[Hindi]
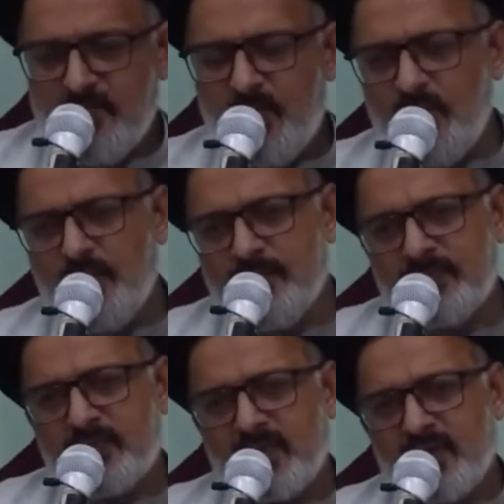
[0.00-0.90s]
वो
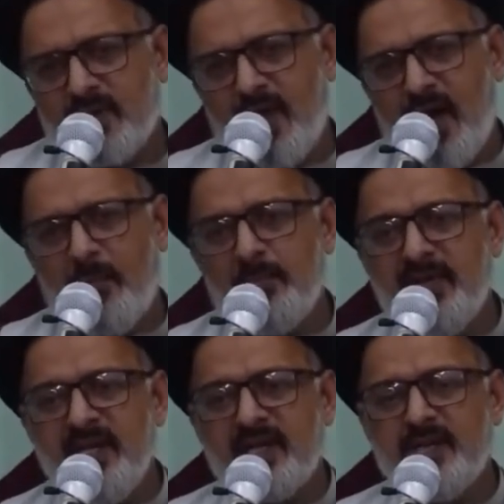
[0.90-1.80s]

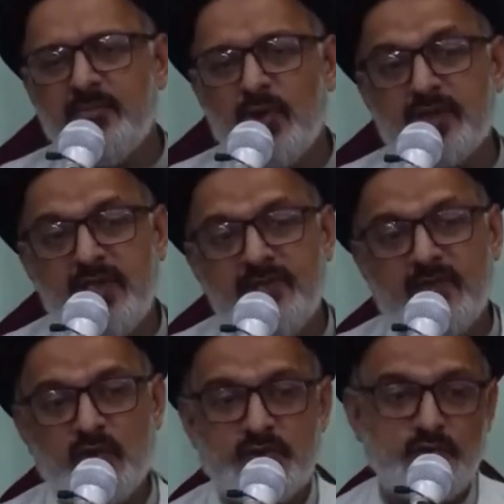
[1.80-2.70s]
अम्बिया की
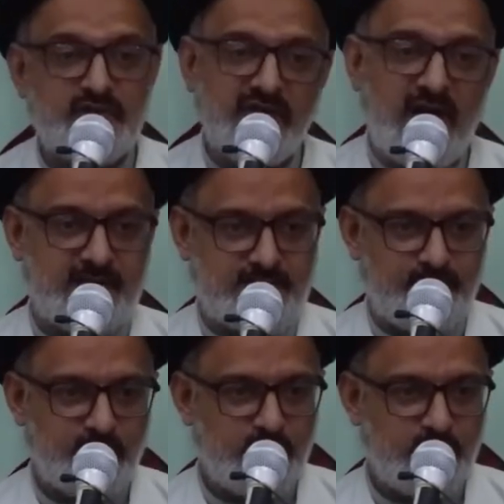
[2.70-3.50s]
मुख्तलिफ़ खसूसियात